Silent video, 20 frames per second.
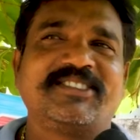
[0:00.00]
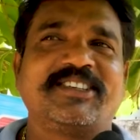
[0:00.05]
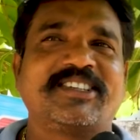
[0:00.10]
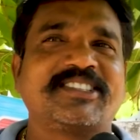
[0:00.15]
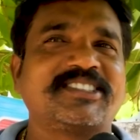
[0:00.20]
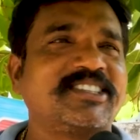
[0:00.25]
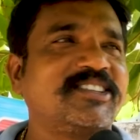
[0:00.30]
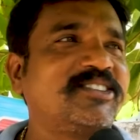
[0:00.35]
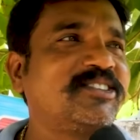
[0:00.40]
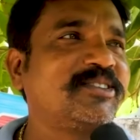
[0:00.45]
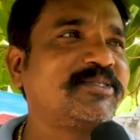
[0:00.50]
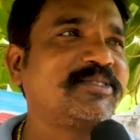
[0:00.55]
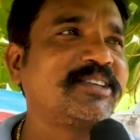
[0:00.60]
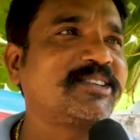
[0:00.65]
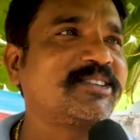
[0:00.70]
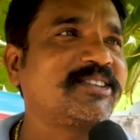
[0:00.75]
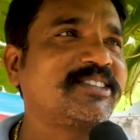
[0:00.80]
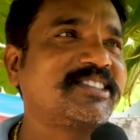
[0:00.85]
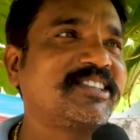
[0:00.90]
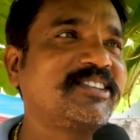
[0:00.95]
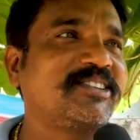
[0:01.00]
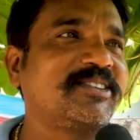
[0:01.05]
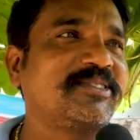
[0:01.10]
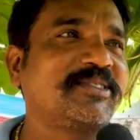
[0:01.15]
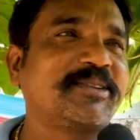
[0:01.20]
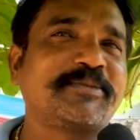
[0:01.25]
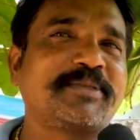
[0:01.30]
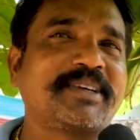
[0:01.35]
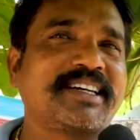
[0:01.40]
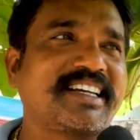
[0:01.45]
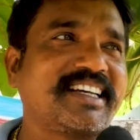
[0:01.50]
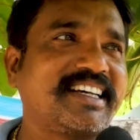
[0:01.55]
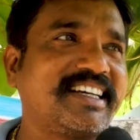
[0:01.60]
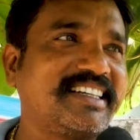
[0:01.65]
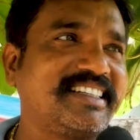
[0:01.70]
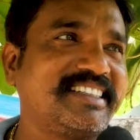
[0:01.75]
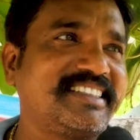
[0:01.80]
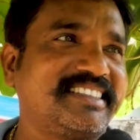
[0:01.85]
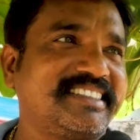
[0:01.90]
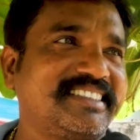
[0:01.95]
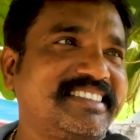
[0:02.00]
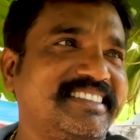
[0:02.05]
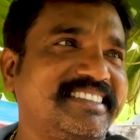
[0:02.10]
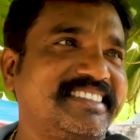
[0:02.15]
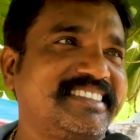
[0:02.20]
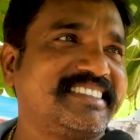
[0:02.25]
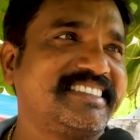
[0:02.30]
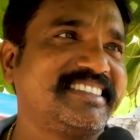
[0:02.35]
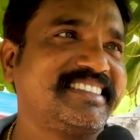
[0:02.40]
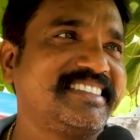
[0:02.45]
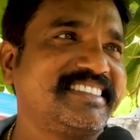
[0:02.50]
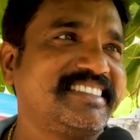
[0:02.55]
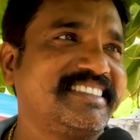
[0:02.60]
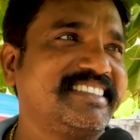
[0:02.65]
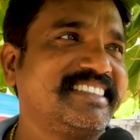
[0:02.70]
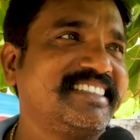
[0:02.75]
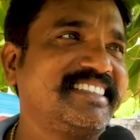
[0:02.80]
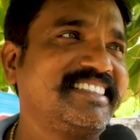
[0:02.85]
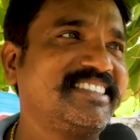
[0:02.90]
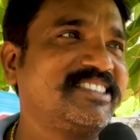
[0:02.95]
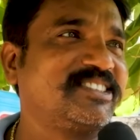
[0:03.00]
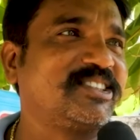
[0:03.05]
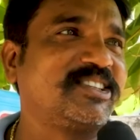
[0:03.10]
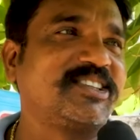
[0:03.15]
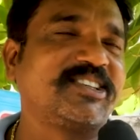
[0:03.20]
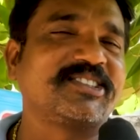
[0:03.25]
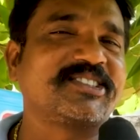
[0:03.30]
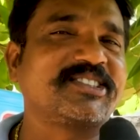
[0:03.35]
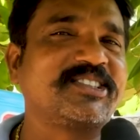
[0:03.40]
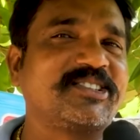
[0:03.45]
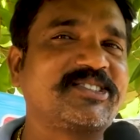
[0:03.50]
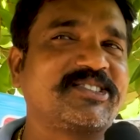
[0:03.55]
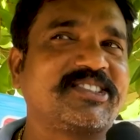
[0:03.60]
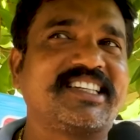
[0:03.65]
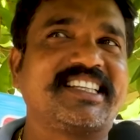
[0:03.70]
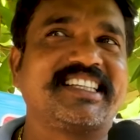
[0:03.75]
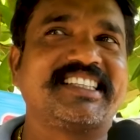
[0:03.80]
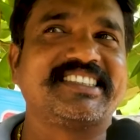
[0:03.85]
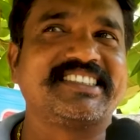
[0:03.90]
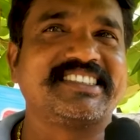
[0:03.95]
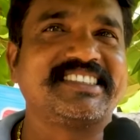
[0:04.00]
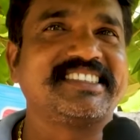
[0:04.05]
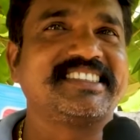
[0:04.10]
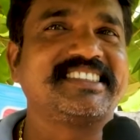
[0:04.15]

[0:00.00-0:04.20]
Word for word: వన్ సెవెంటీ ఫైవ్ వన్ సెవెంటీ ఫైవ్ పక్క చూడవలసిన అవసరం లేదు